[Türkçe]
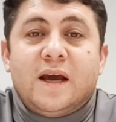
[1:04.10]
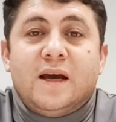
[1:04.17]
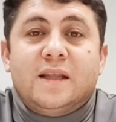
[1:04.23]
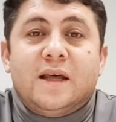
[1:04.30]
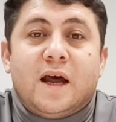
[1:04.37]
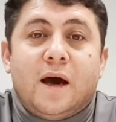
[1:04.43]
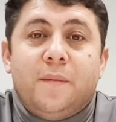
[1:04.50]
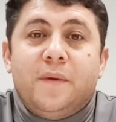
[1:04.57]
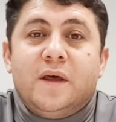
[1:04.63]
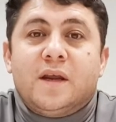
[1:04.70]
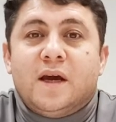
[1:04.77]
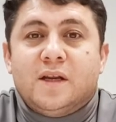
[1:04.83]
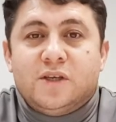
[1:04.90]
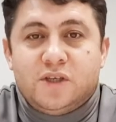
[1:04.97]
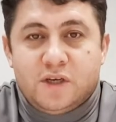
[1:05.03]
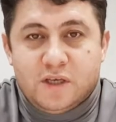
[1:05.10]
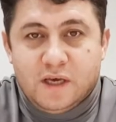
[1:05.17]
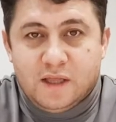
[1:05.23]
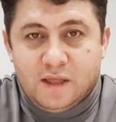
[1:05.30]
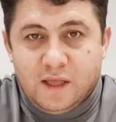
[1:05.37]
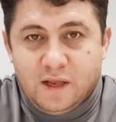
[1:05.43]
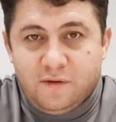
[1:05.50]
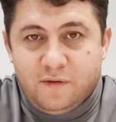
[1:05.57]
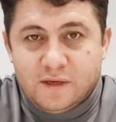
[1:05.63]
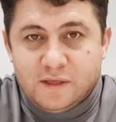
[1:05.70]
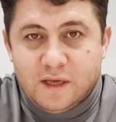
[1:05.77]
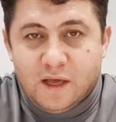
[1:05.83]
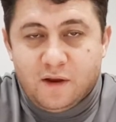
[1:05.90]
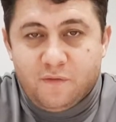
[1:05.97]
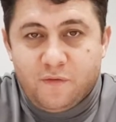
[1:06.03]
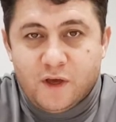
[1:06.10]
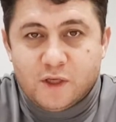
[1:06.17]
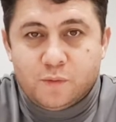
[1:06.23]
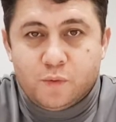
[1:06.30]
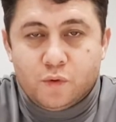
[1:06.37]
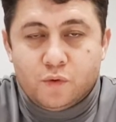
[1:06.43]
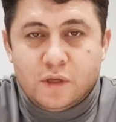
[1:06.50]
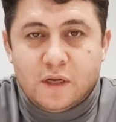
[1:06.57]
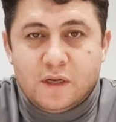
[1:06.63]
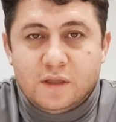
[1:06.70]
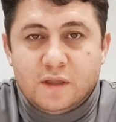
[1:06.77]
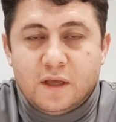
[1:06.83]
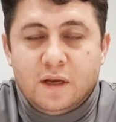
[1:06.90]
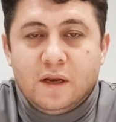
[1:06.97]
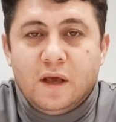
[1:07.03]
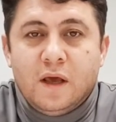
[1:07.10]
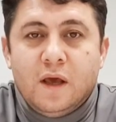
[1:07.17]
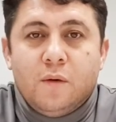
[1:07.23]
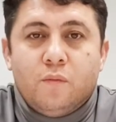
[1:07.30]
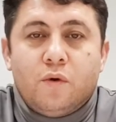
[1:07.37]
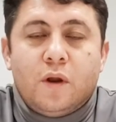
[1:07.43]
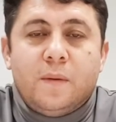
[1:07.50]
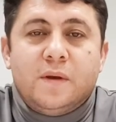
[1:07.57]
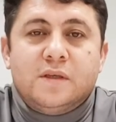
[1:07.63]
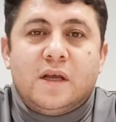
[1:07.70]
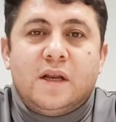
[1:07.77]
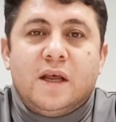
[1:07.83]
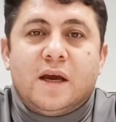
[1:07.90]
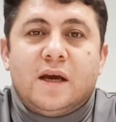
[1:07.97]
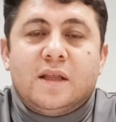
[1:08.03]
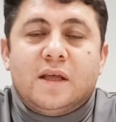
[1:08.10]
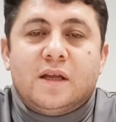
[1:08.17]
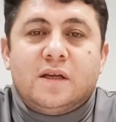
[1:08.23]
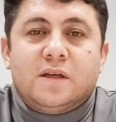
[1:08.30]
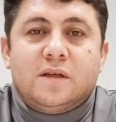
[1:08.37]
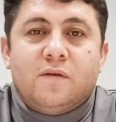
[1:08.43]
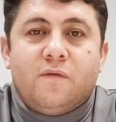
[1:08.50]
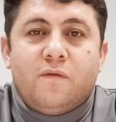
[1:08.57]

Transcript: kadar Amerikan şirketleri varsa yani facebook üzerinden buna benzer ne kadar